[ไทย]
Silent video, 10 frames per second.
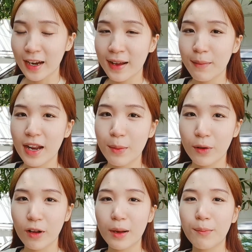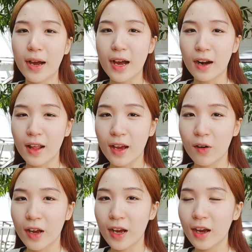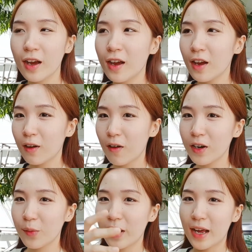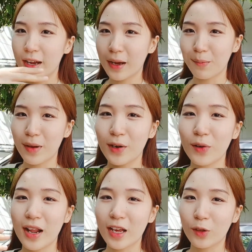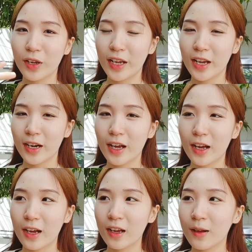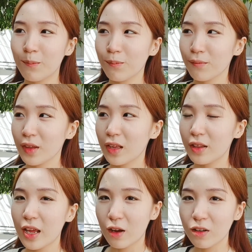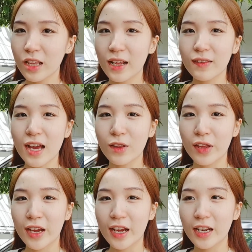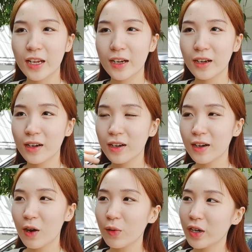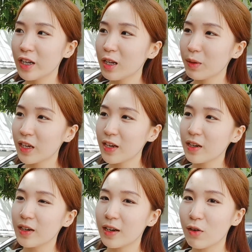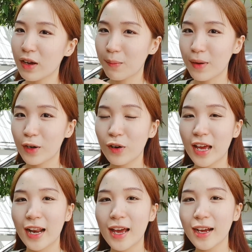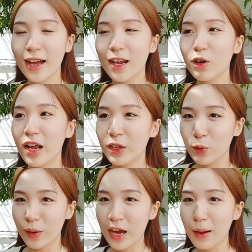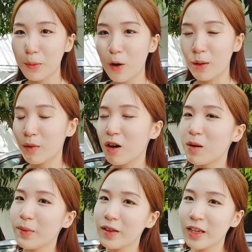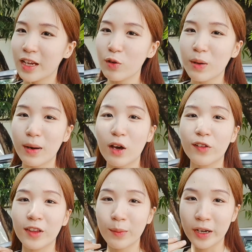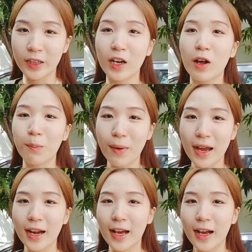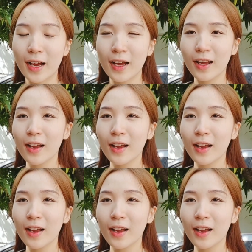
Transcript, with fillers: รการทำอะไรมันก็ลำบากแล้วนะคะก็ถึงเวลากลับมาดูแลตัวเองนะคะเนี่ยก็จะรักษาตัวเองให้ดีขึ้นคือเอาเงินที่จะไปใช้อย่างอื่นเอากลับมาดูแลร่างกายดูแลสุขภาพก่อนเพราะมันเป็นสิ่งที่อยู่กับเราเสมอตลอดไปนะคะ